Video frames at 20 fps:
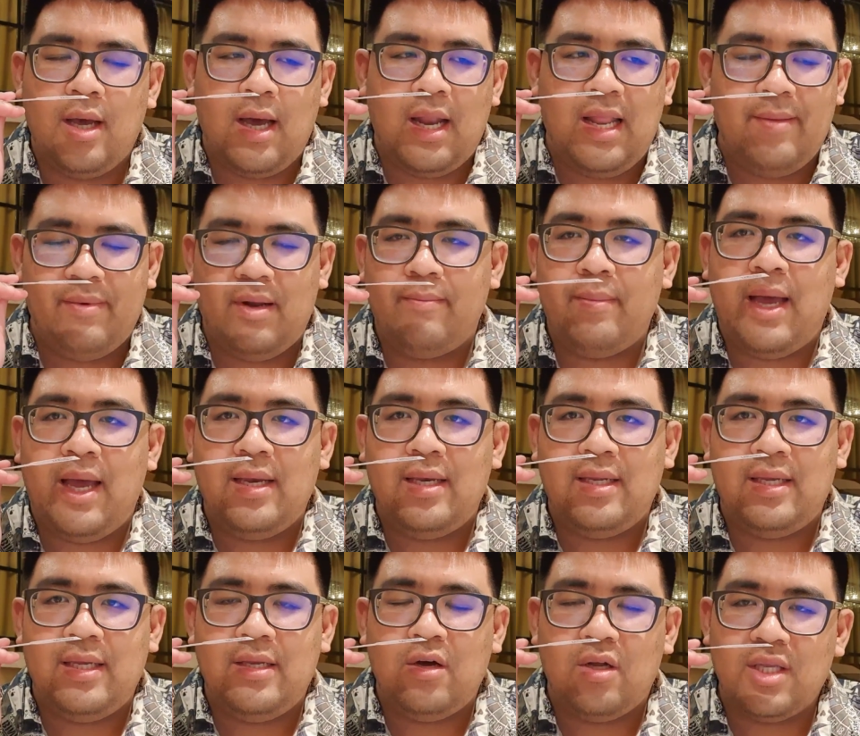อะไรประมาณ
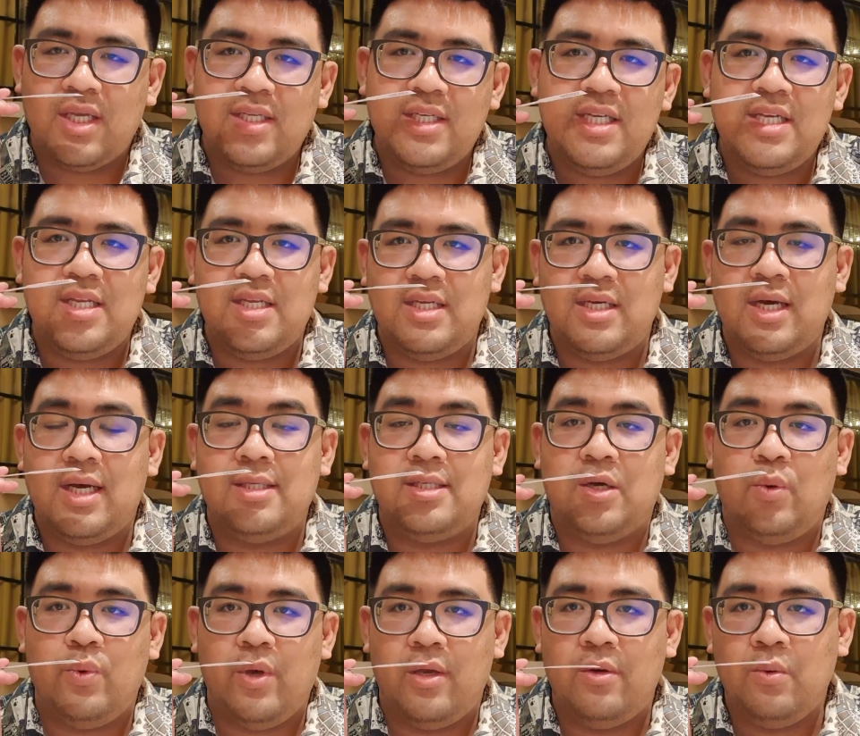นี้เนาะถ้าฉีดเยอะอาจ
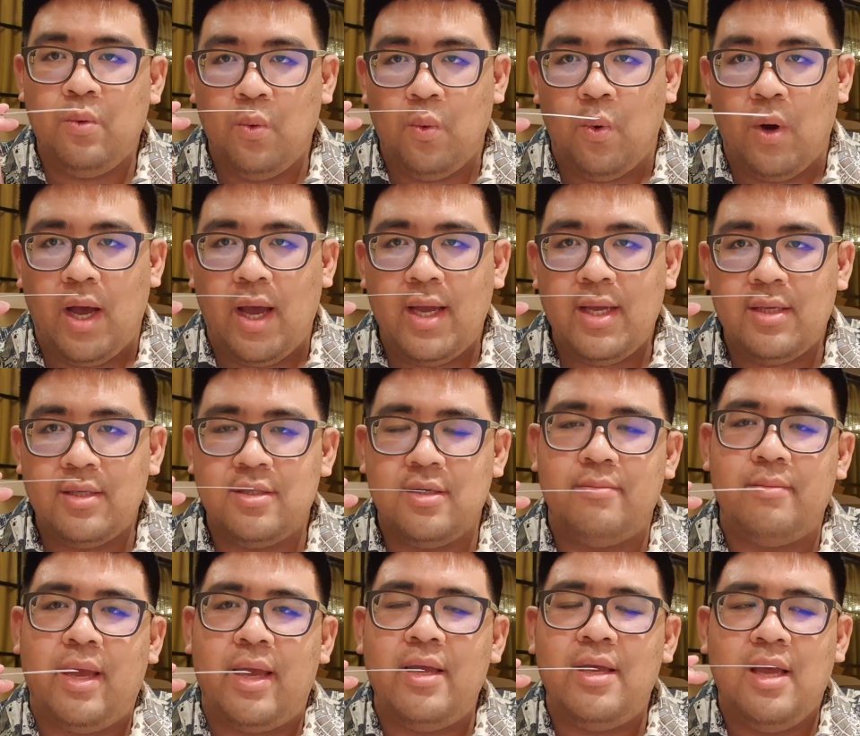จะเวียนหัวใช่
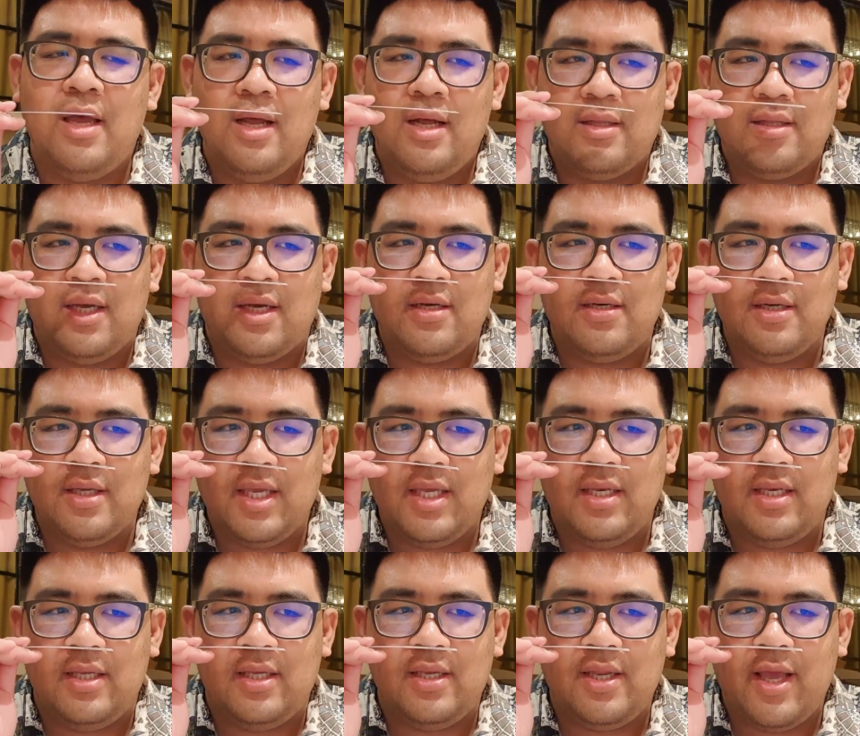ไหมแต่คือกลิ่
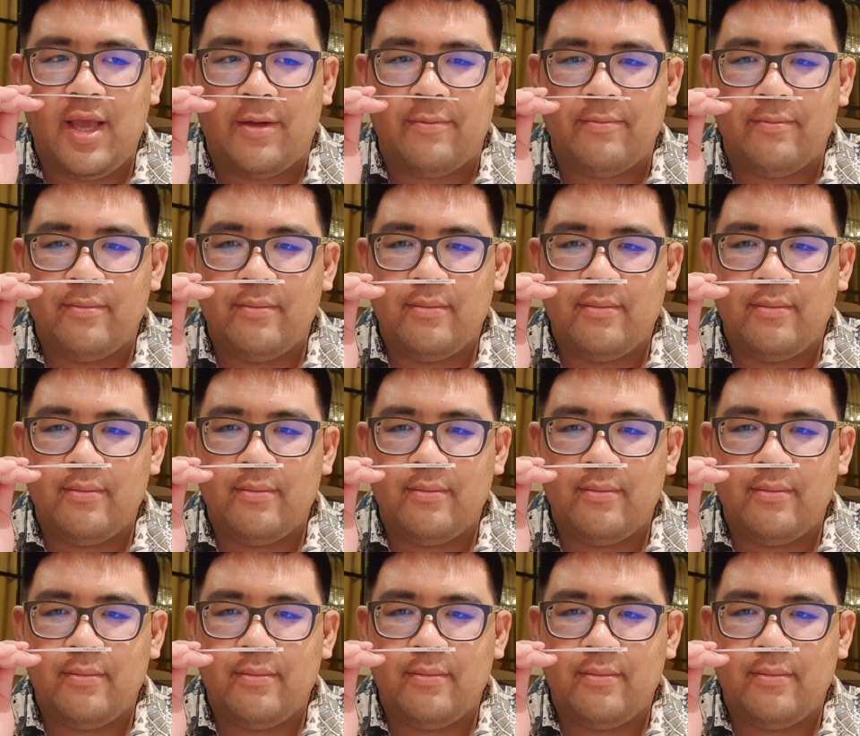นนี้เนี่ย